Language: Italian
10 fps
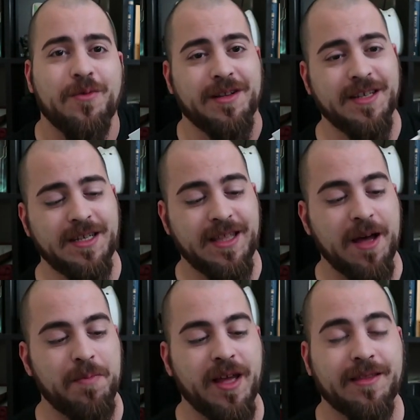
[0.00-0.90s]
qualsiasi
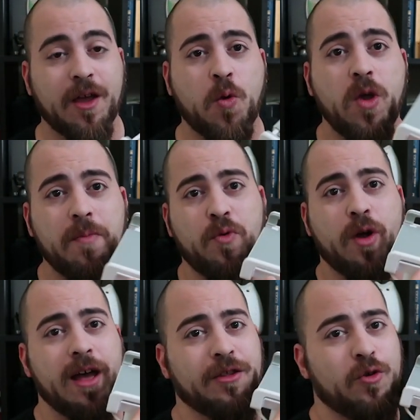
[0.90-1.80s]
tablet, qui è
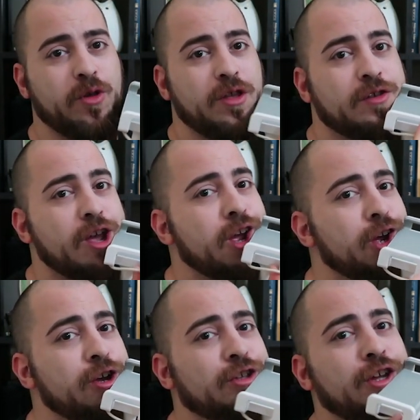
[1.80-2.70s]
bucato, quindi
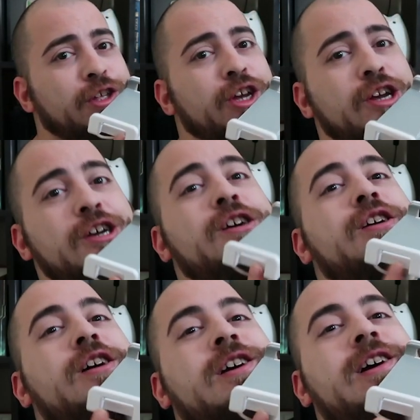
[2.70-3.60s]
se state
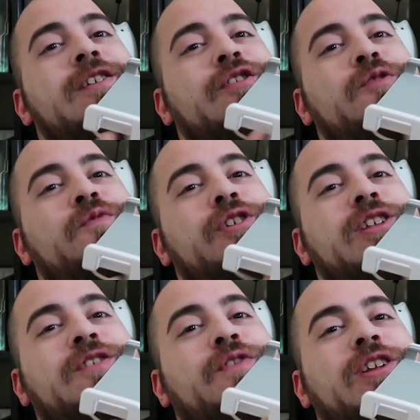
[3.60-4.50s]
a casa e non
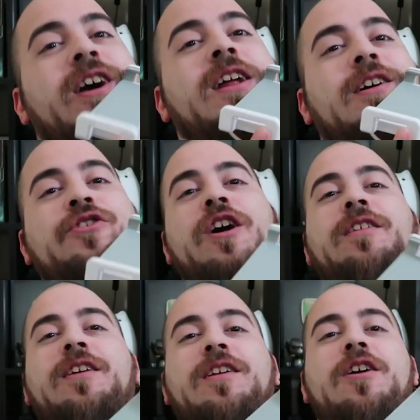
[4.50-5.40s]
volete svegliare la
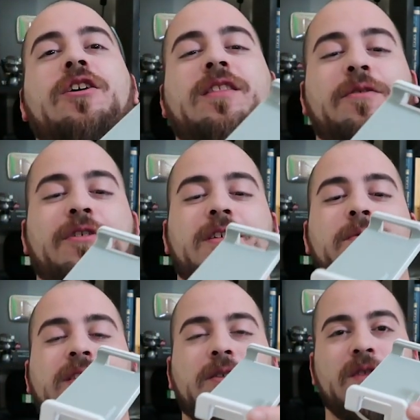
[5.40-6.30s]
gente di notte potete
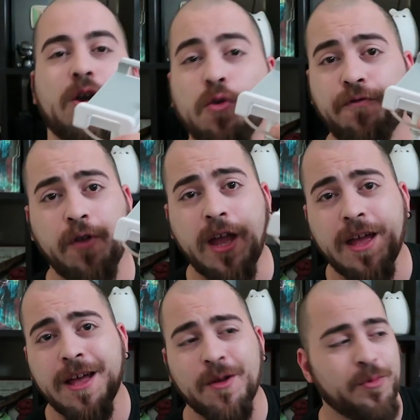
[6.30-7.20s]
mettervi le cuffie,